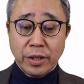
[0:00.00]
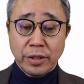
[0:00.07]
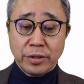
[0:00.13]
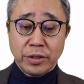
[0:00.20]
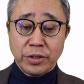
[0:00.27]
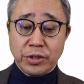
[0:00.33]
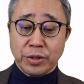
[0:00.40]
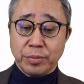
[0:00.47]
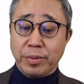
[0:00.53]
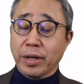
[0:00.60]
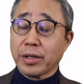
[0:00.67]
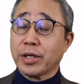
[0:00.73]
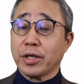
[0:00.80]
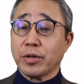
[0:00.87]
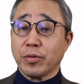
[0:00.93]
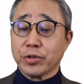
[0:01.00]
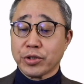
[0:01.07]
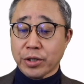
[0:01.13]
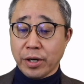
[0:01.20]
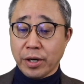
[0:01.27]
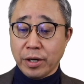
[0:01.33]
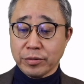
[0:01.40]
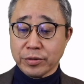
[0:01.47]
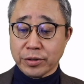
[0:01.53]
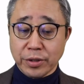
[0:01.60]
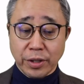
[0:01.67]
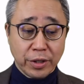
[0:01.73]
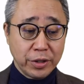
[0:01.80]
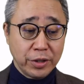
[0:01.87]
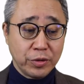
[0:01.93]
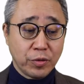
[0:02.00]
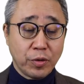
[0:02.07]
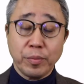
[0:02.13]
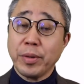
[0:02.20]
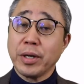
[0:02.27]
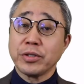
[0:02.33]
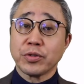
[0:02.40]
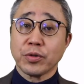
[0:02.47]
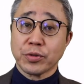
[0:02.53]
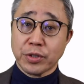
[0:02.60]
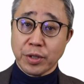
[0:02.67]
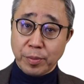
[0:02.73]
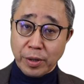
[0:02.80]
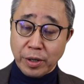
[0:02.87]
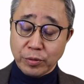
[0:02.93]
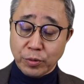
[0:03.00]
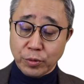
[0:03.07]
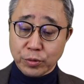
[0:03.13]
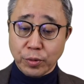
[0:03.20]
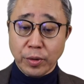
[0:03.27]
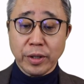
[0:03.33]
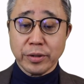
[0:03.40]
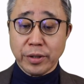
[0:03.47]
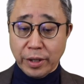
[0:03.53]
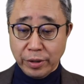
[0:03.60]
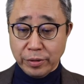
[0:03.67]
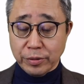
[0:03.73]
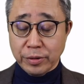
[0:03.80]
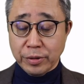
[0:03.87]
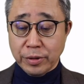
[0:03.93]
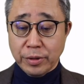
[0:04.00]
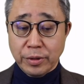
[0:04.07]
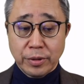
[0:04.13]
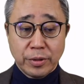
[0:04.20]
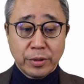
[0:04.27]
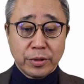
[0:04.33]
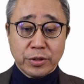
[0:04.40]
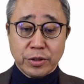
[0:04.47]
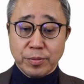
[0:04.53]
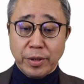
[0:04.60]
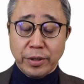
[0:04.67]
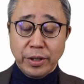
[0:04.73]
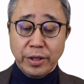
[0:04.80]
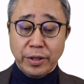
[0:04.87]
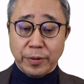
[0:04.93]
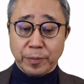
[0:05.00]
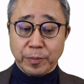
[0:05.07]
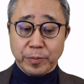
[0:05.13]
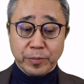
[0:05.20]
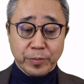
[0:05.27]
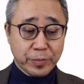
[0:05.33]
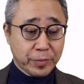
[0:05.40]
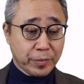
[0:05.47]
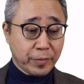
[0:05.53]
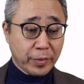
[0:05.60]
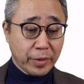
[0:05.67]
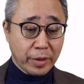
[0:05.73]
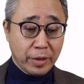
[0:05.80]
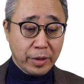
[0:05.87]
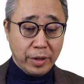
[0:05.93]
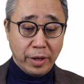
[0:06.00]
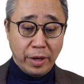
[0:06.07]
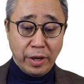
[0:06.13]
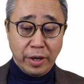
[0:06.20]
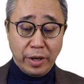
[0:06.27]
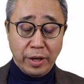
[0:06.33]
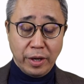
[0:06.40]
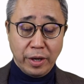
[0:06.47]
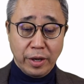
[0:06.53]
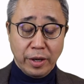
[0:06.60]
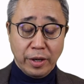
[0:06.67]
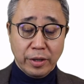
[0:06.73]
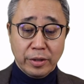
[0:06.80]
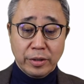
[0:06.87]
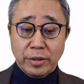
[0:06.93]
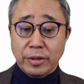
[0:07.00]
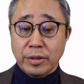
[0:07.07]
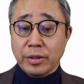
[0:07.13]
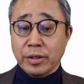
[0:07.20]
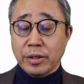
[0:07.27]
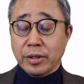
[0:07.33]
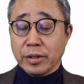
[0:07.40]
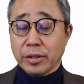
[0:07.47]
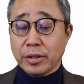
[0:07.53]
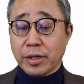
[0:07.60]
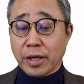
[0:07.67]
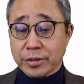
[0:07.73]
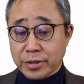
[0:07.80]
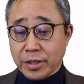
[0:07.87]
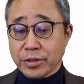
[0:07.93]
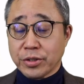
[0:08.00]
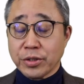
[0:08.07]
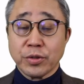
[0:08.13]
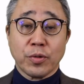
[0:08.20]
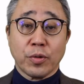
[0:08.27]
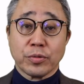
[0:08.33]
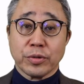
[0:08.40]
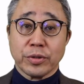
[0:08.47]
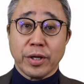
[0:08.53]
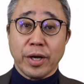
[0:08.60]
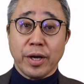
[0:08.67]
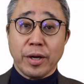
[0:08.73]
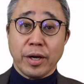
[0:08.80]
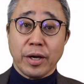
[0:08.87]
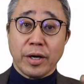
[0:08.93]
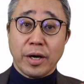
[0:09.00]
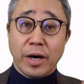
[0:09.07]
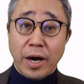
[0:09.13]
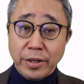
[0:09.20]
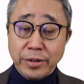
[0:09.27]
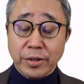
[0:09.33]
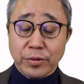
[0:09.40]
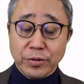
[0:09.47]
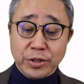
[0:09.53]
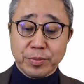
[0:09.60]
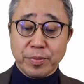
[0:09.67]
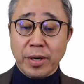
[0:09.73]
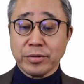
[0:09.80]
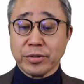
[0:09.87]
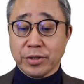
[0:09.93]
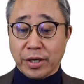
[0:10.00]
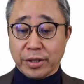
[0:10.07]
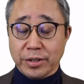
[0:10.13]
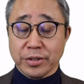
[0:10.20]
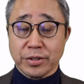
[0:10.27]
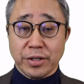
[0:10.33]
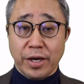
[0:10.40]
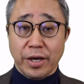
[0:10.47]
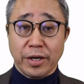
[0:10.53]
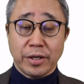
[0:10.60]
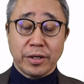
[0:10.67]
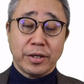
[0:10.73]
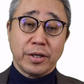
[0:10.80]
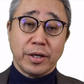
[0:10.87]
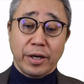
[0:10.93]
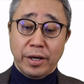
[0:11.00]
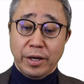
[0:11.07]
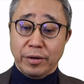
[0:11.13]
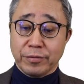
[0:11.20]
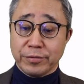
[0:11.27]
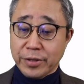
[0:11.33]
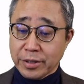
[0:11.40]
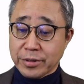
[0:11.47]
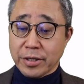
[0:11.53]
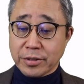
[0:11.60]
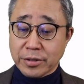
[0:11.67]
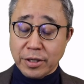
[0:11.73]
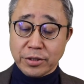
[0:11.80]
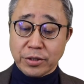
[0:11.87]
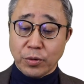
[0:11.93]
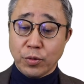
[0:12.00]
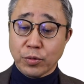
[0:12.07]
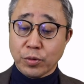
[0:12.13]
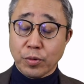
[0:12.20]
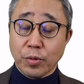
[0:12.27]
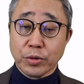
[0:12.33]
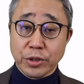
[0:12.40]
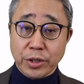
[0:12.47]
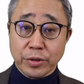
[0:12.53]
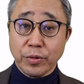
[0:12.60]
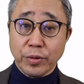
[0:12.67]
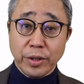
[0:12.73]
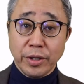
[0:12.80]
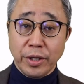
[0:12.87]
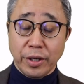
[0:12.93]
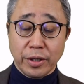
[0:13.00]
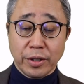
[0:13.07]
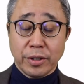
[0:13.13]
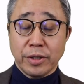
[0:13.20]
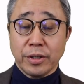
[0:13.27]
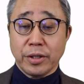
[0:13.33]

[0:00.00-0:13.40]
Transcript: 金、利子、罰金を支払う責任を免除してもらうことができる。つまり、えー、合算申告で相手のスパウスがですね、えー、不適切な報告をしたときに、